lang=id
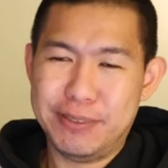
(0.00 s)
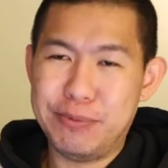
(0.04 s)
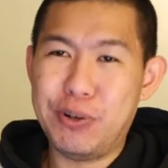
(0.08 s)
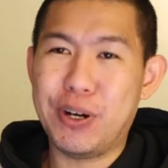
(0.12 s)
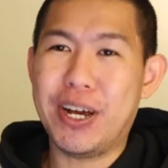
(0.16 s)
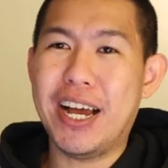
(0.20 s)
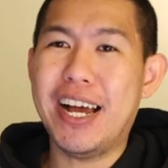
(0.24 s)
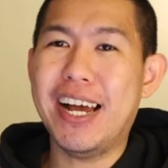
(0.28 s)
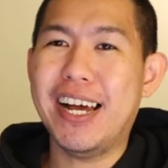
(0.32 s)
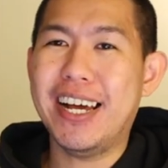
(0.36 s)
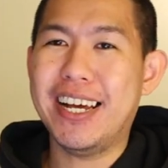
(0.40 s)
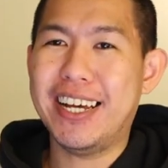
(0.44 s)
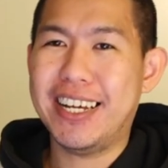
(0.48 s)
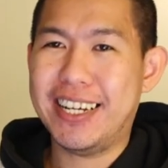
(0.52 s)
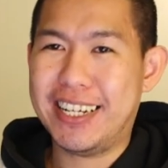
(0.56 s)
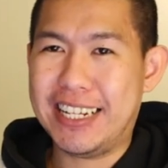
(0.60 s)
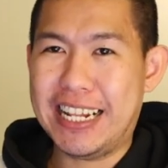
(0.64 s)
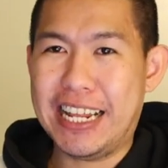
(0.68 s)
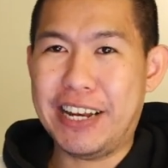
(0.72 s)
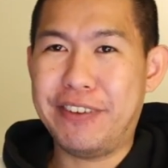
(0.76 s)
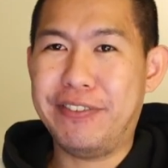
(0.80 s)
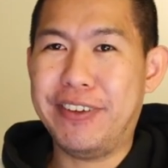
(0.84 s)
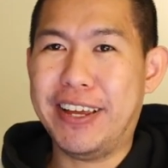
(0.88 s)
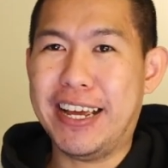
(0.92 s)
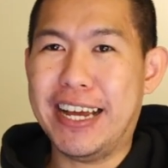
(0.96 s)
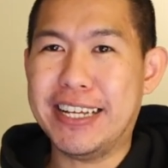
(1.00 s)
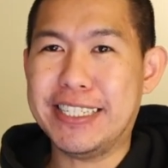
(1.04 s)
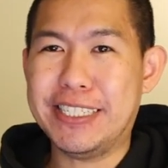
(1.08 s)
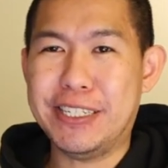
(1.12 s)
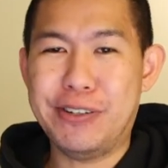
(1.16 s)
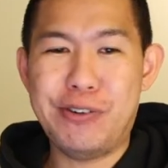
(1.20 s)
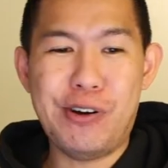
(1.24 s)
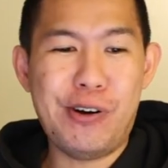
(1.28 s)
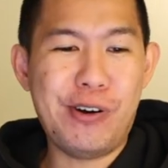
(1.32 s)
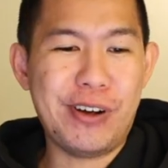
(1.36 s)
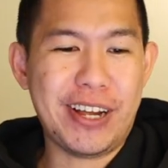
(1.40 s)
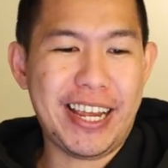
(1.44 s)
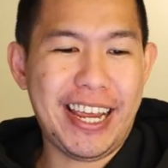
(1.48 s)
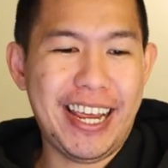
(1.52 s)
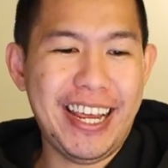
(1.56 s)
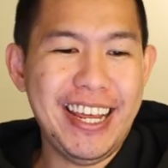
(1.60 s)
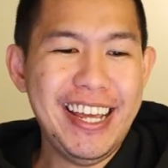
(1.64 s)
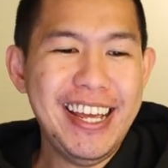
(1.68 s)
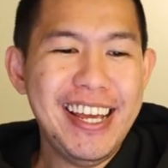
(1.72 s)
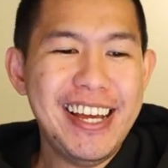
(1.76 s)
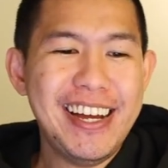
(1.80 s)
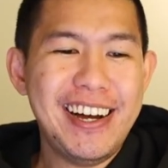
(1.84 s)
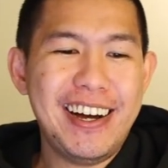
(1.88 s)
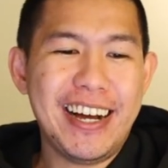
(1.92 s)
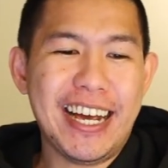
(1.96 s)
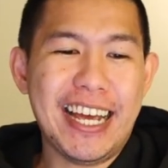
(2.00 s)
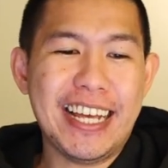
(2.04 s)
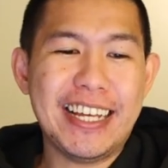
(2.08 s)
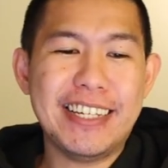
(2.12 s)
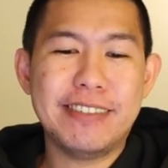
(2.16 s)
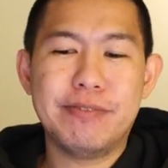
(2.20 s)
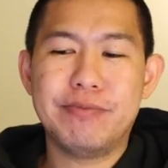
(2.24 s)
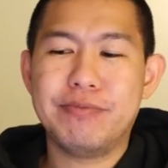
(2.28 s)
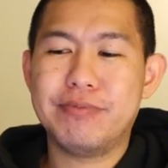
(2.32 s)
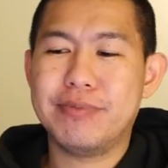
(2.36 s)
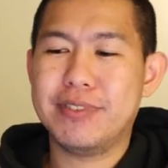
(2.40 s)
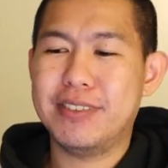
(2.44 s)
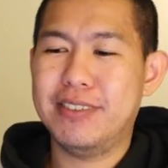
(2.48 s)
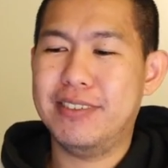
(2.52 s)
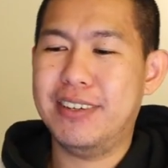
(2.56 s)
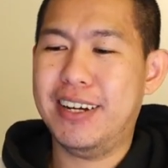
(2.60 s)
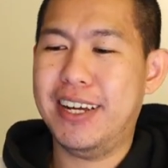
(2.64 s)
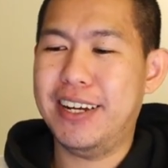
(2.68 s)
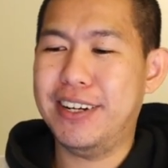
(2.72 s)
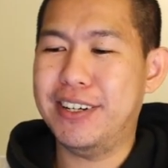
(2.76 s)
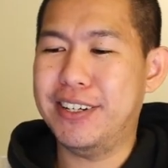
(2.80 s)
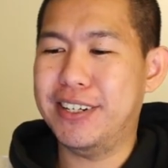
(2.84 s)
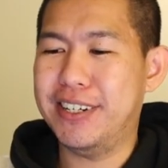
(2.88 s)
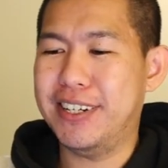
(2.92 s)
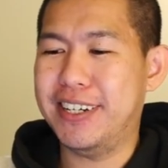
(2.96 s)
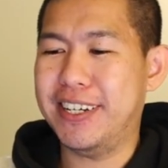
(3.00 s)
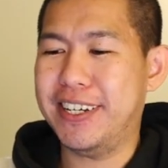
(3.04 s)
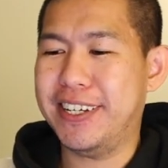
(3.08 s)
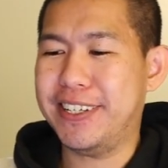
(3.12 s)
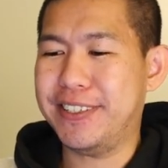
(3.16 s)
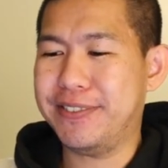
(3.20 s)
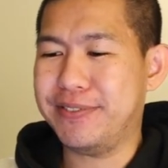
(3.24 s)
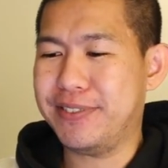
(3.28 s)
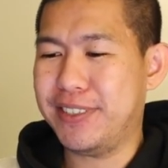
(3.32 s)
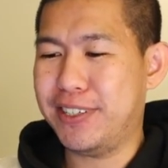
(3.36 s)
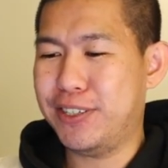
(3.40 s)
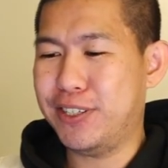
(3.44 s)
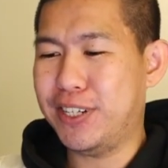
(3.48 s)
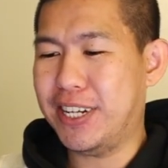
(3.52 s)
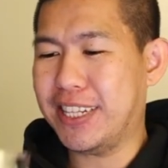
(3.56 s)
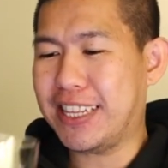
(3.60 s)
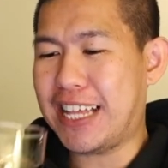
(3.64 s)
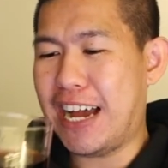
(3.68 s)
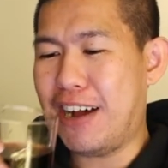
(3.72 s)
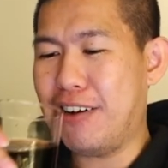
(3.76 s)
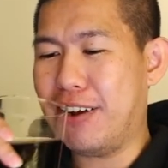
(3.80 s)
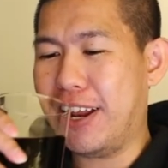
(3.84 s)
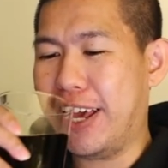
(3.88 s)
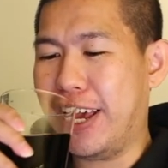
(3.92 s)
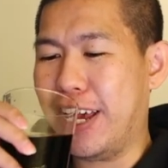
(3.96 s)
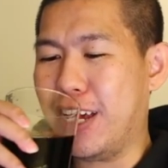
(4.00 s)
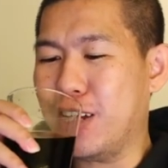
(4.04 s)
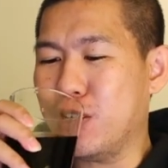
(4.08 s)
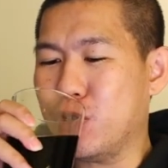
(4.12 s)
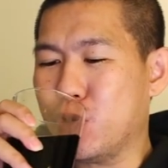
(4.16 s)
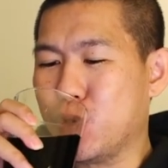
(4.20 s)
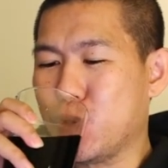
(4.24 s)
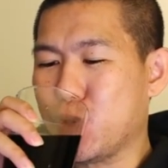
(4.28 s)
semoga klarifikasi gue oke okay. oke okay. waduh lo udah tau lah ya